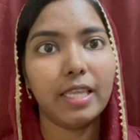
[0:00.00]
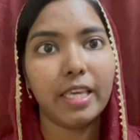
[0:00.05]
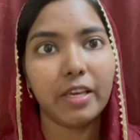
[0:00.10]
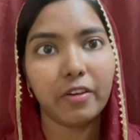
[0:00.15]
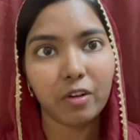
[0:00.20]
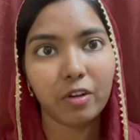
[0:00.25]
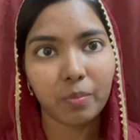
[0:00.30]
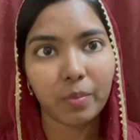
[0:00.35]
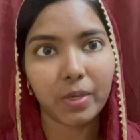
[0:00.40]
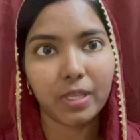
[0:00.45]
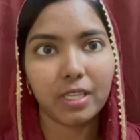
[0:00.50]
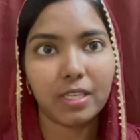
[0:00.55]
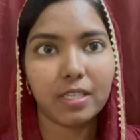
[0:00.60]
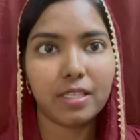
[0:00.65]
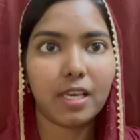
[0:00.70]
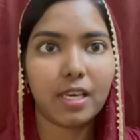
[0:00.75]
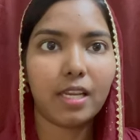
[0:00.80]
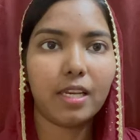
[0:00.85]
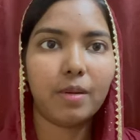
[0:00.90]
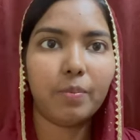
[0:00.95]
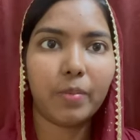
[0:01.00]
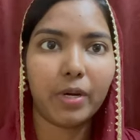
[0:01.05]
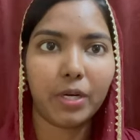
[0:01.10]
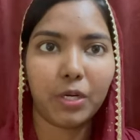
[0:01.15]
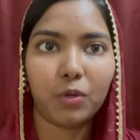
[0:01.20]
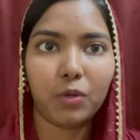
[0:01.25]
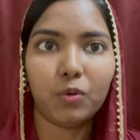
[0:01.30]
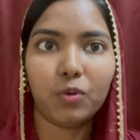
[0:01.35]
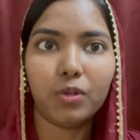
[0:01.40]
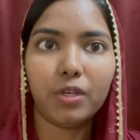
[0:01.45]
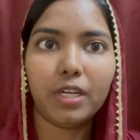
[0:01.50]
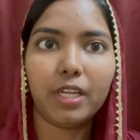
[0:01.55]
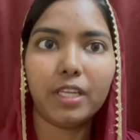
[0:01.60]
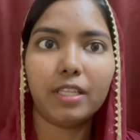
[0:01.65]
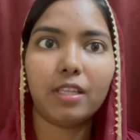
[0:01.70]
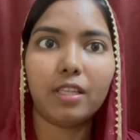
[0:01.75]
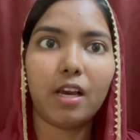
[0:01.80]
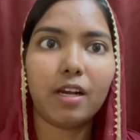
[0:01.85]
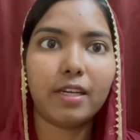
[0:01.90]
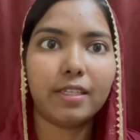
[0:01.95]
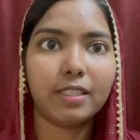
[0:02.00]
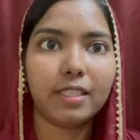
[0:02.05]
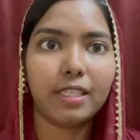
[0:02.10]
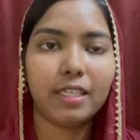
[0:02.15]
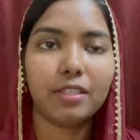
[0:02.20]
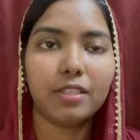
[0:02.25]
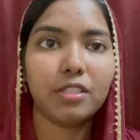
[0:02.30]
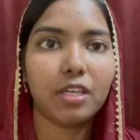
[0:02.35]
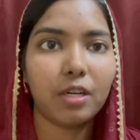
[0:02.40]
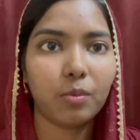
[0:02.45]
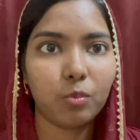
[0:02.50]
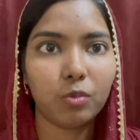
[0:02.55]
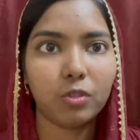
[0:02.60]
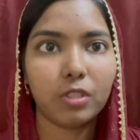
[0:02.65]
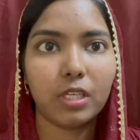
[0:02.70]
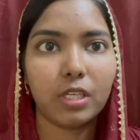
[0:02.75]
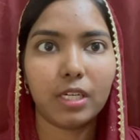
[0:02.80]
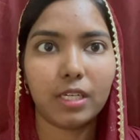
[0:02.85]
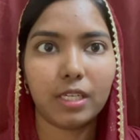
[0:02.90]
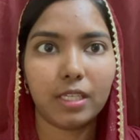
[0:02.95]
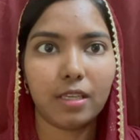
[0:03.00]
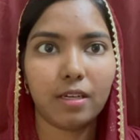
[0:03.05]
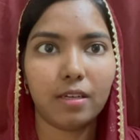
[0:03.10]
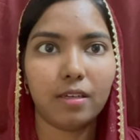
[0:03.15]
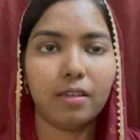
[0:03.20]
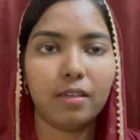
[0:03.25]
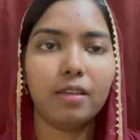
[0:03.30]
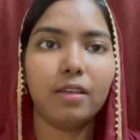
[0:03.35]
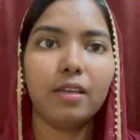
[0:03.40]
దేవుని మందసాన్ని పట్టుకుంటే తాకితే చనిపోతారు కదా